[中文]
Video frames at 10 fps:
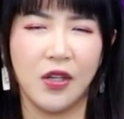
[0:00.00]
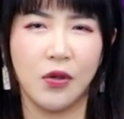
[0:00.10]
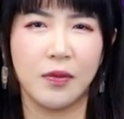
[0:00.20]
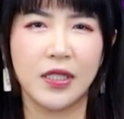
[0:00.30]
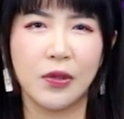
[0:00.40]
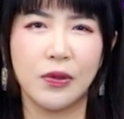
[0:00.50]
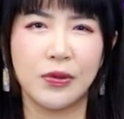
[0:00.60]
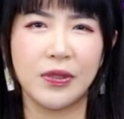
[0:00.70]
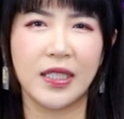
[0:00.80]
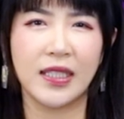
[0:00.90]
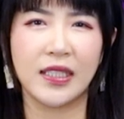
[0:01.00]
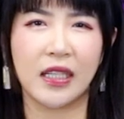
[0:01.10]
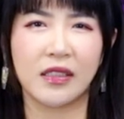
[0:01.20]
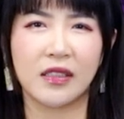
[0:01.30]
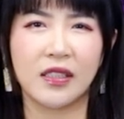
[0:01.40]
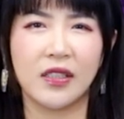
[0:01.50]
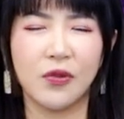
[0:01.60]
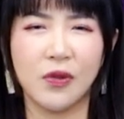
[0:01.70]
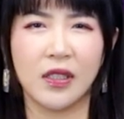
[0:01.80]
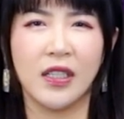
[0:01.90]
我们在过去这一年呢，
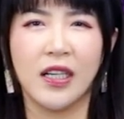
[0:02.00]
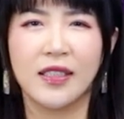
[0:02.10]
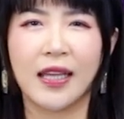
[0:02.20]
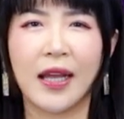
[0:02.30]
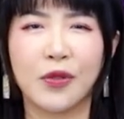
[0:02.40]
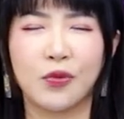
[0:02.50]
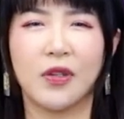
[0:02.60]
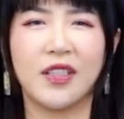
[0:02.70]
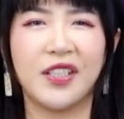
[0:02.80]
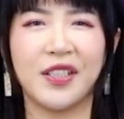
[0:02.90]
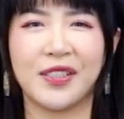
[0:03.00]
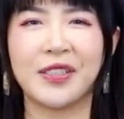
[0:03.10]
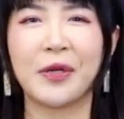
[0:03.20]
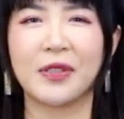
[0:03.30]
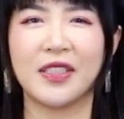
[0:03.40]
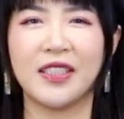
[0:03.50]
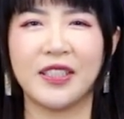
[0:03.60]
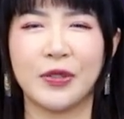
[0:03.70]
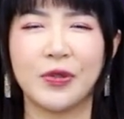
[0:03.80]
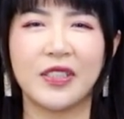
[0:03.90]
听过太多可笑的
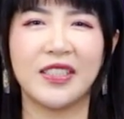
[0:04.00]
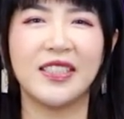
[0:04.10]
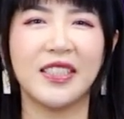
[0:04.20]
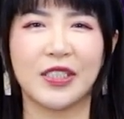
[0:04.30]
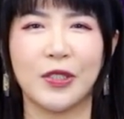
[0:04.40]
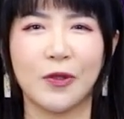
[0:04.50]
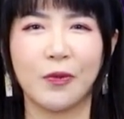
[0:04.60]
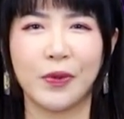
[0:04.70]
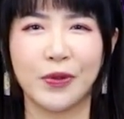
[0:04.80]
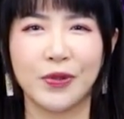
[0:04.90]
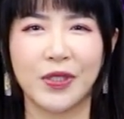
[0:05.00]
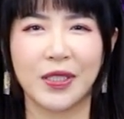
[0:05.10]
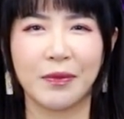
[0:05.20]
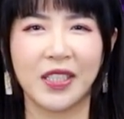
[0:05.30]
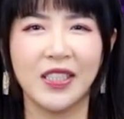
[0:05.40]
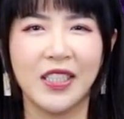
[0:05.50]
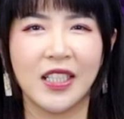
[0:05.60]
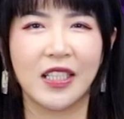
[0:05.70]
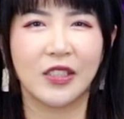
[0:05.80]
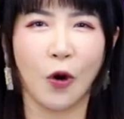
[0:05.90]
理由跟借口，比如说什么
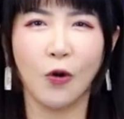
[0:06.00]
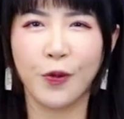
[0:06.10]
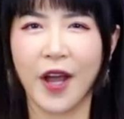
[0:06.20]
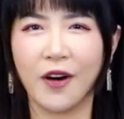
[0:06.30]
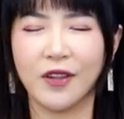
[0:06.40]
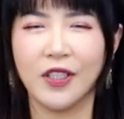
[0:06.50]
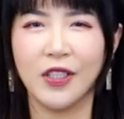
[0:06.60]
啊投票。